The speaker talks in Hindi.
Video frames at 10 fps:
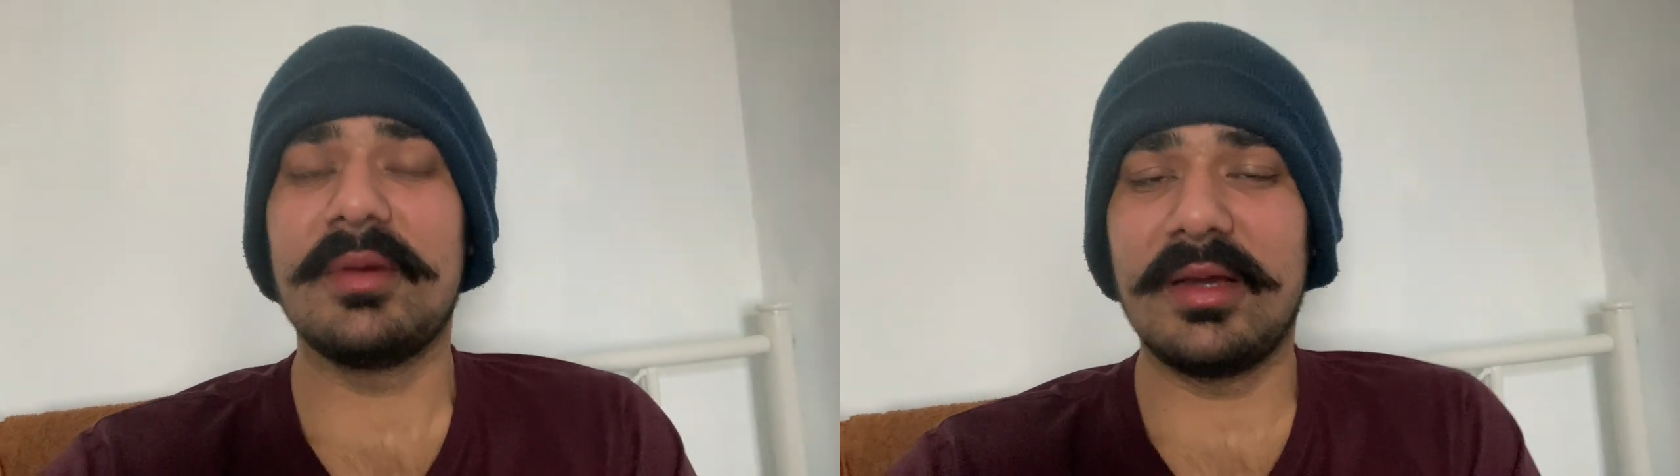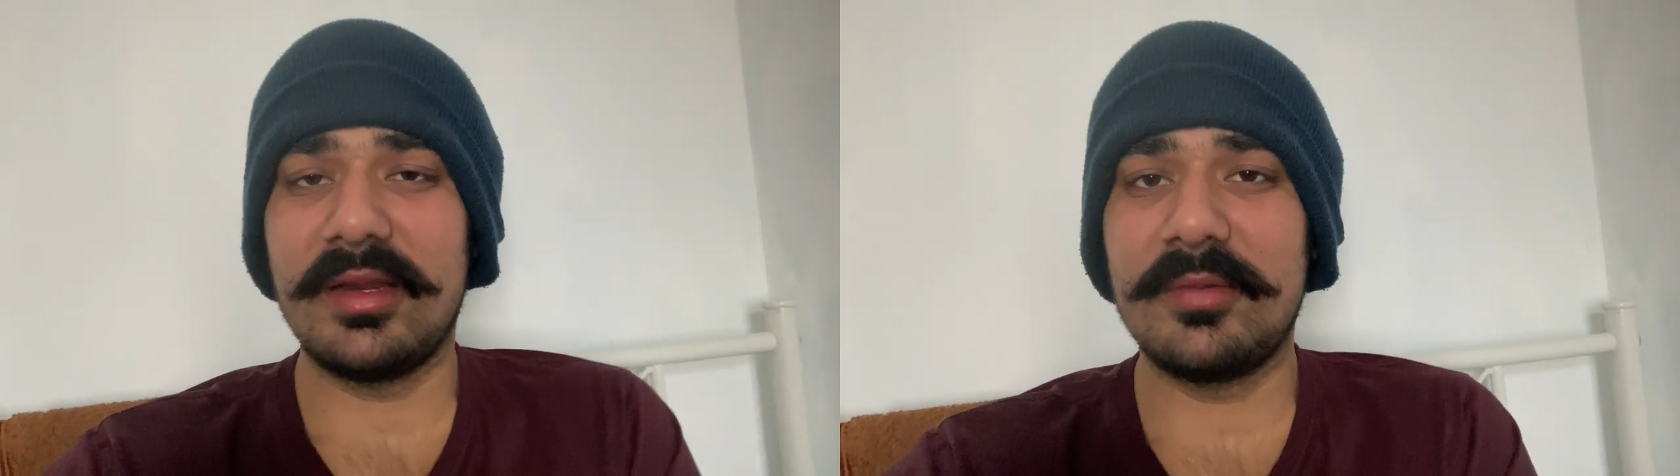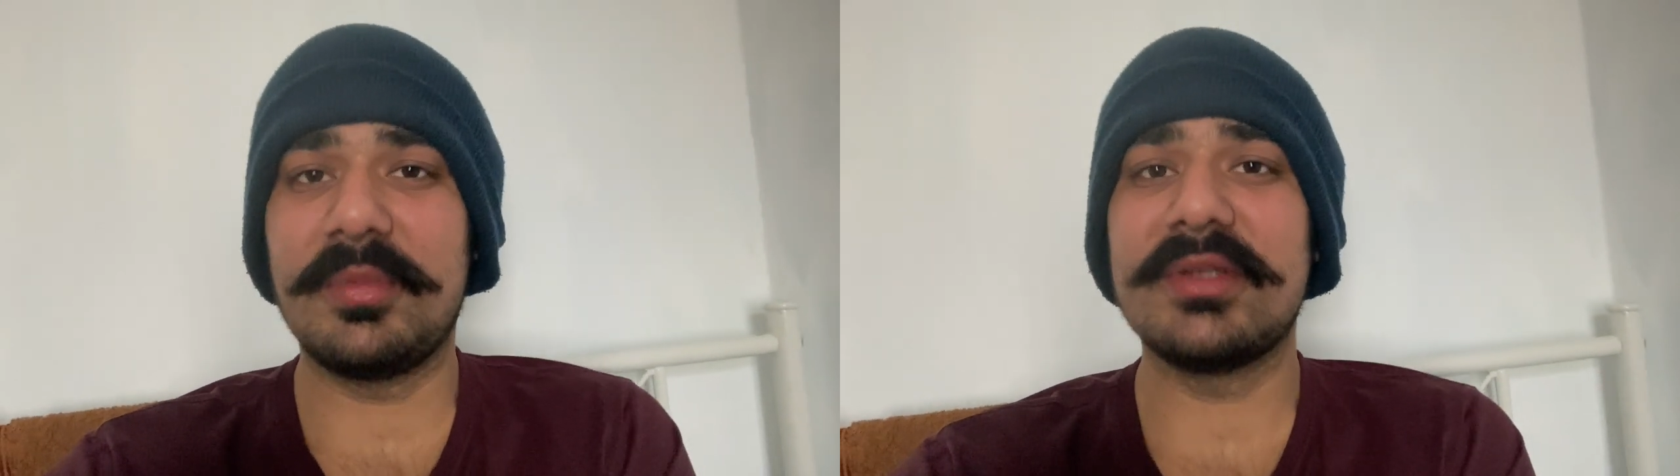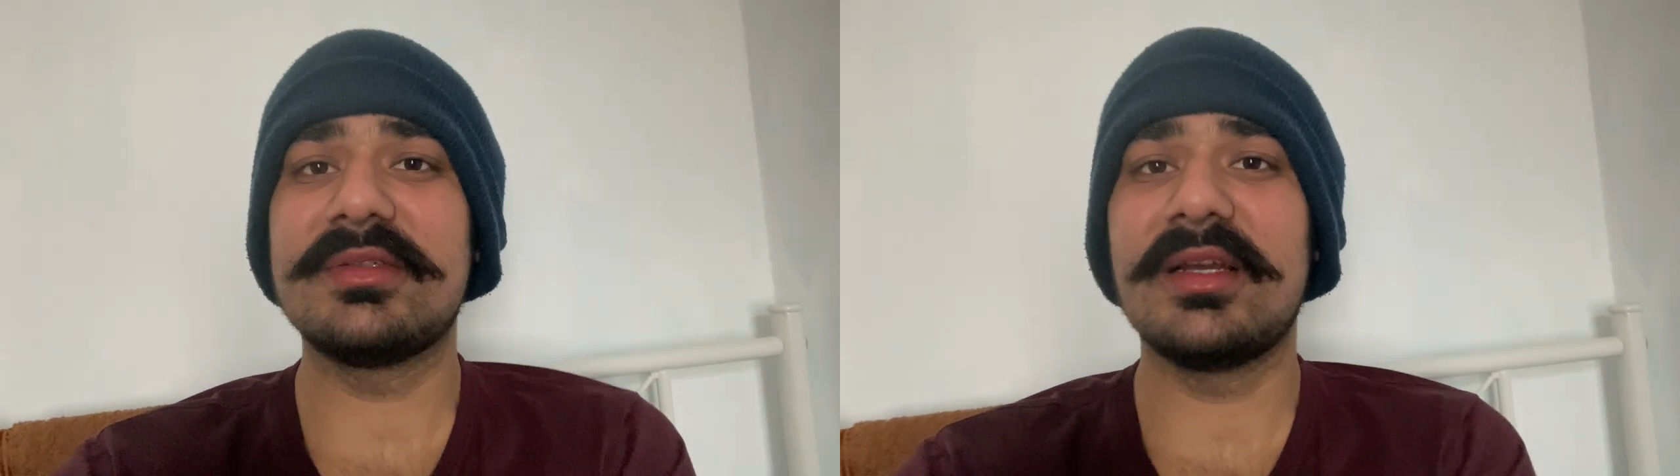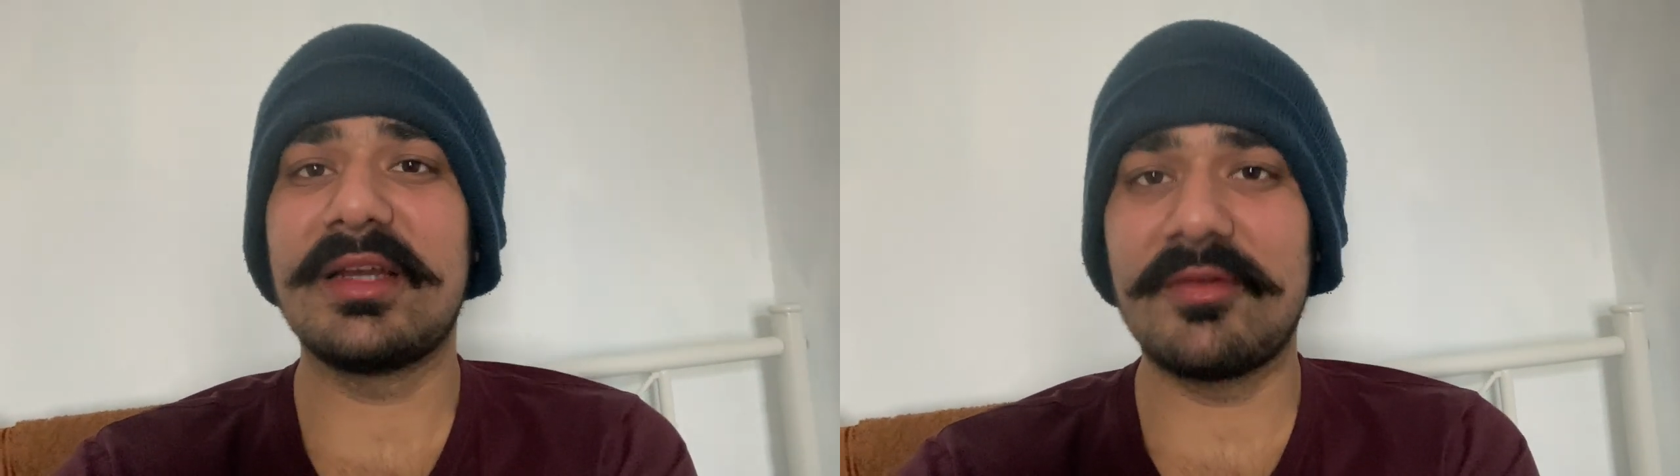और
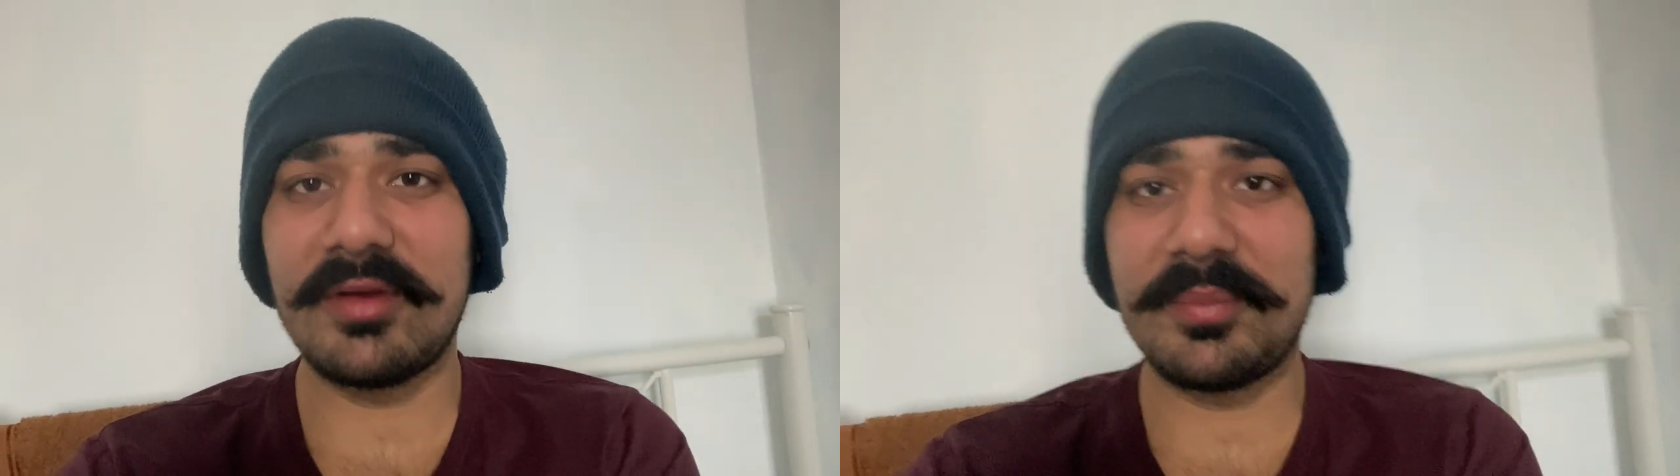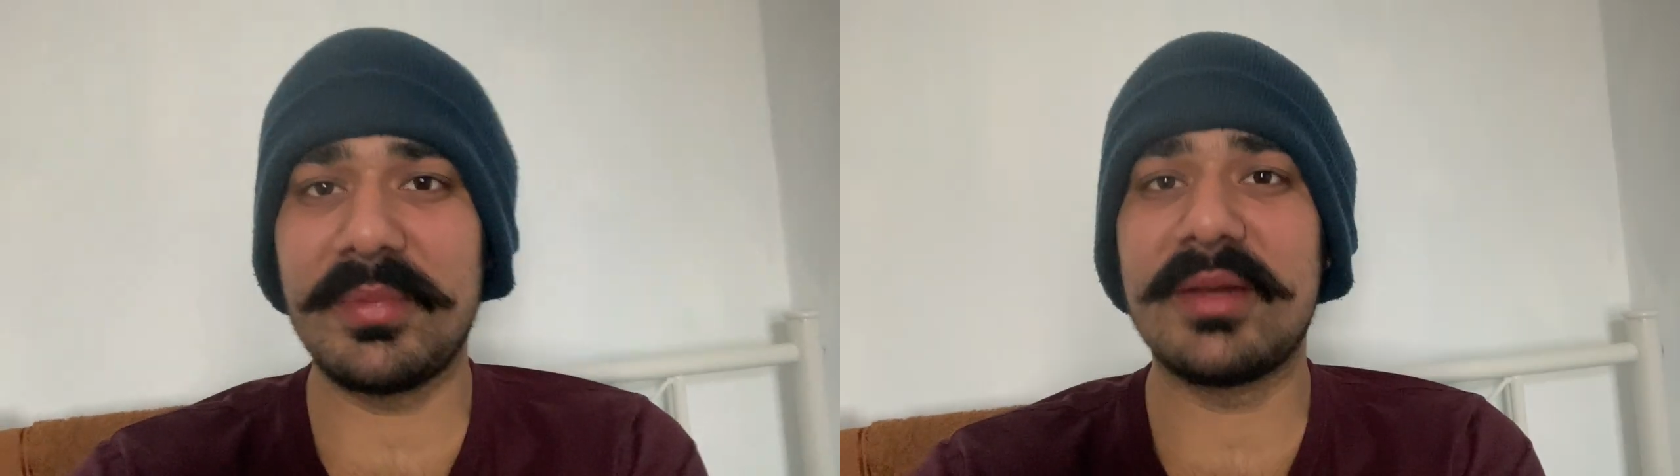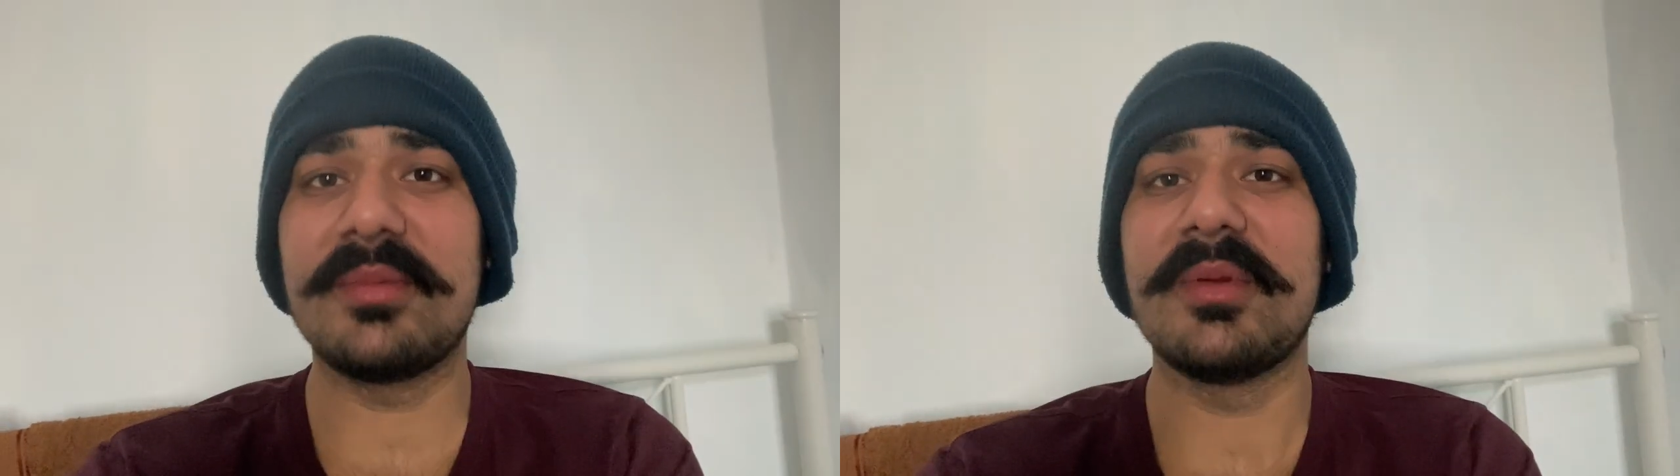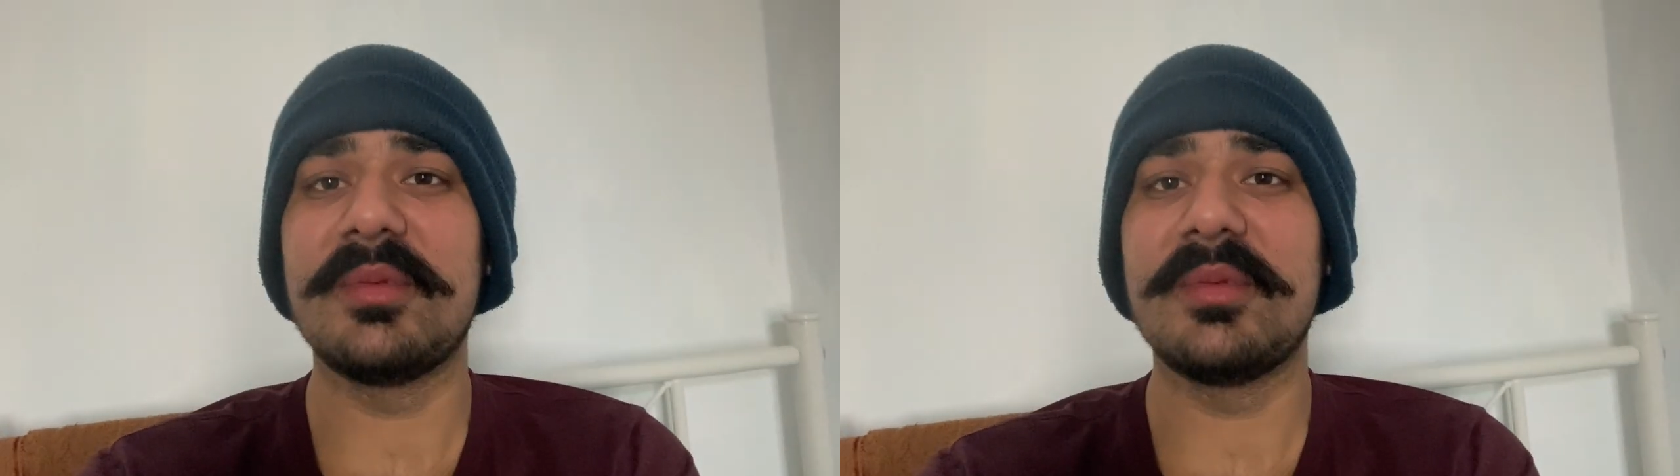पर्सनल डेवलपमेंट में